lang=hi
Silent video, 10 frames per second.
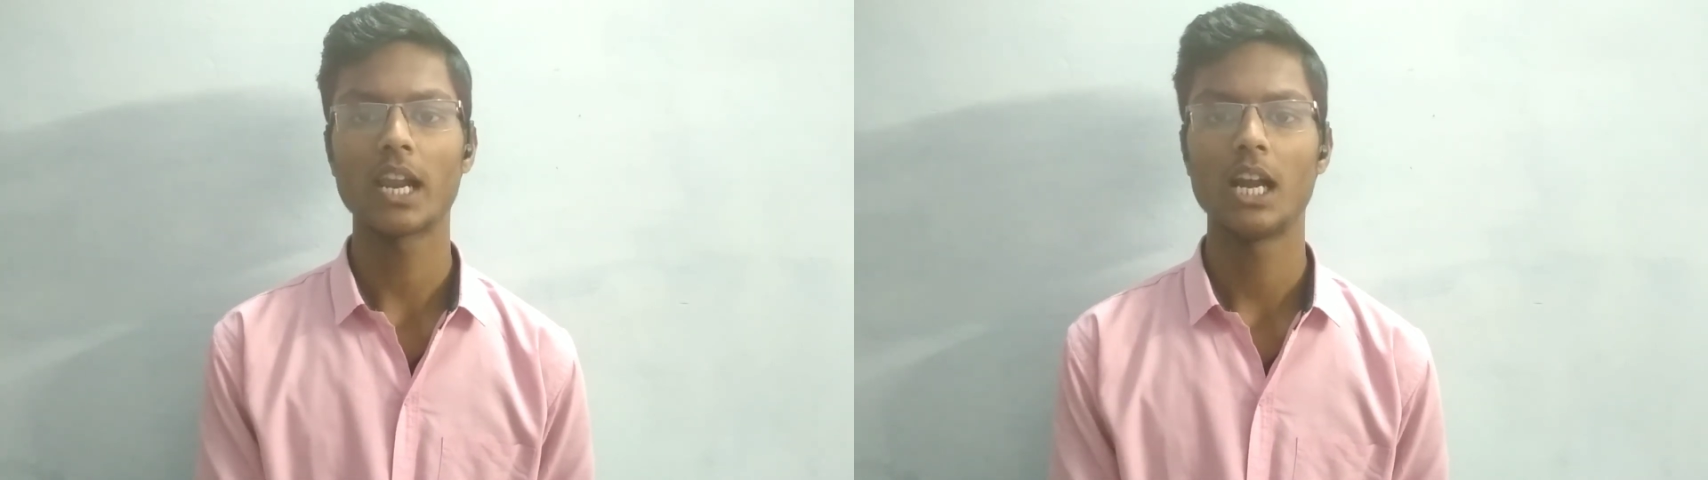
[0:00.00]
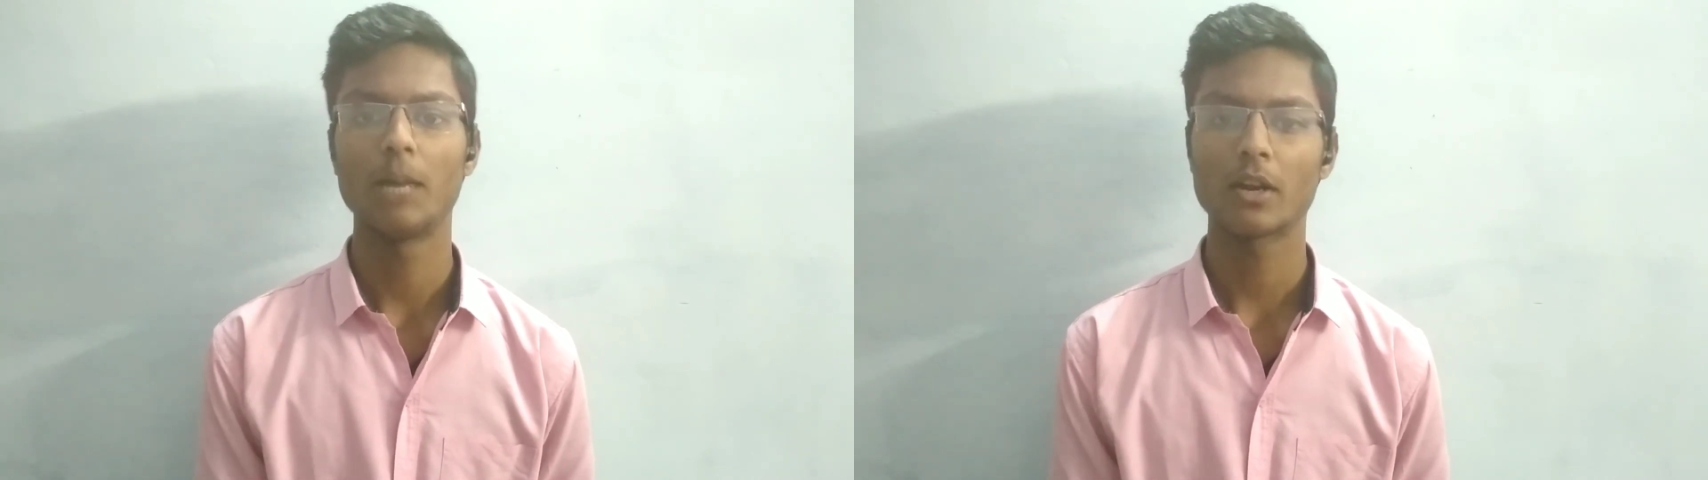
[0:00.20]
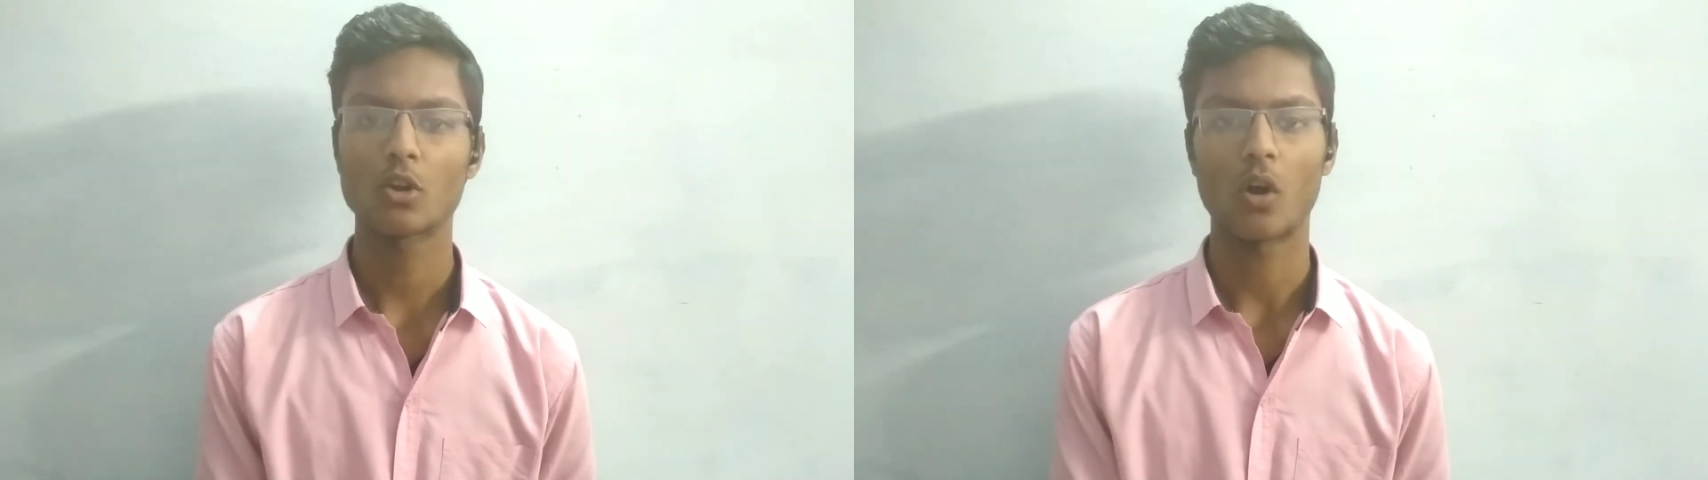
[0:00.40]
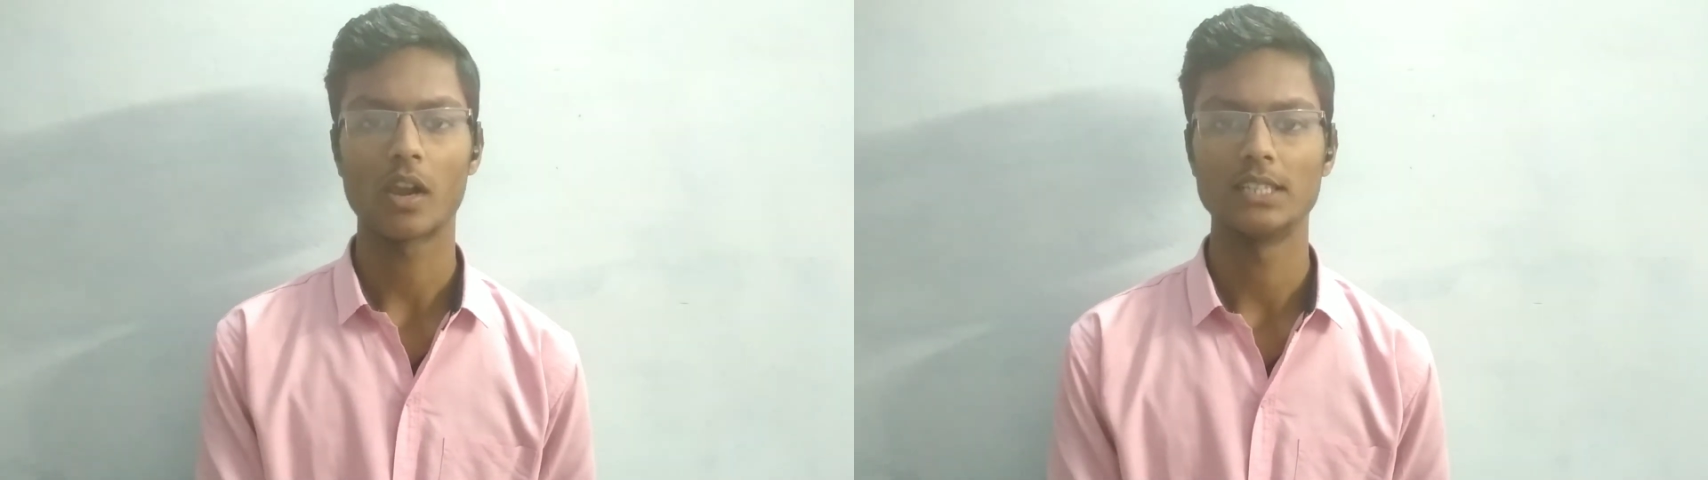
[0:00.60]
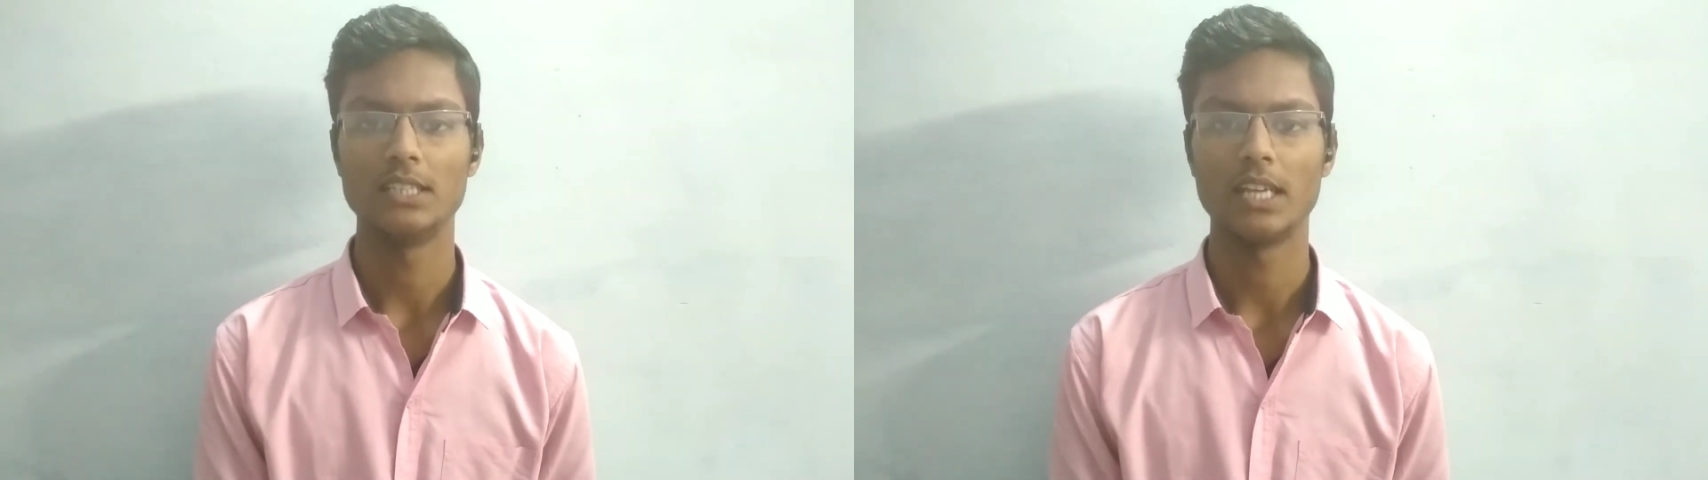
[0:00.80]
नाइन पर
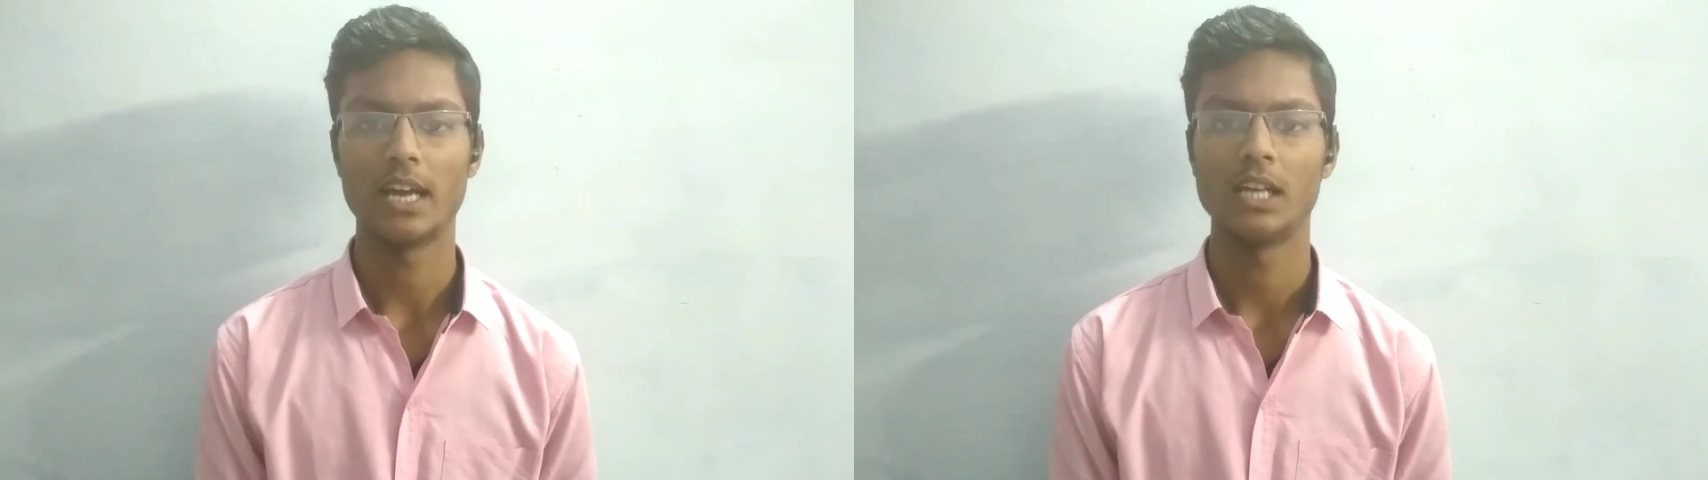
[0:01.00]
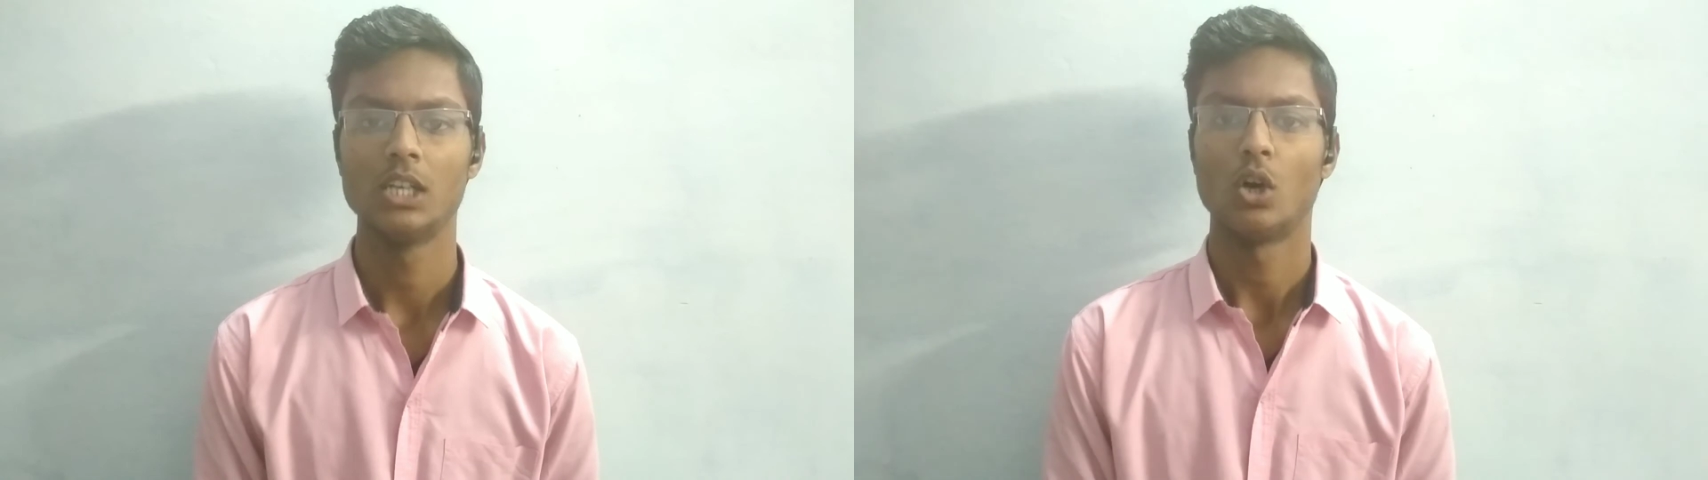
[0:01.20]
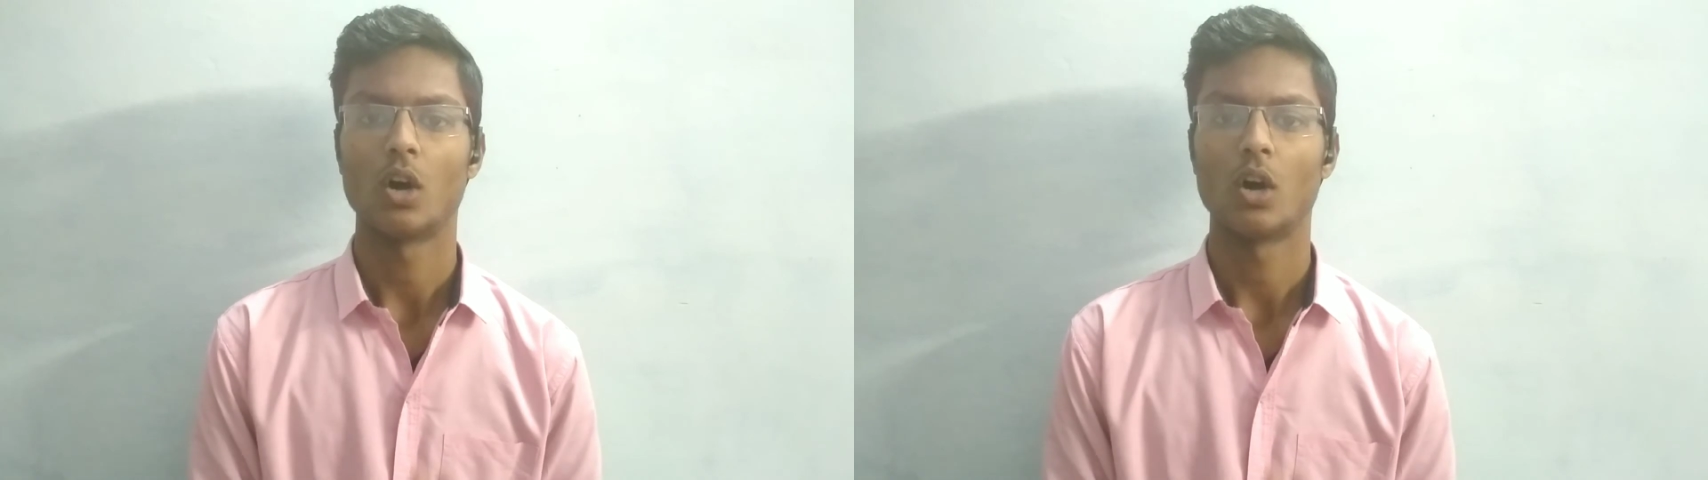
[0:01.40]
कॉल कर लिया है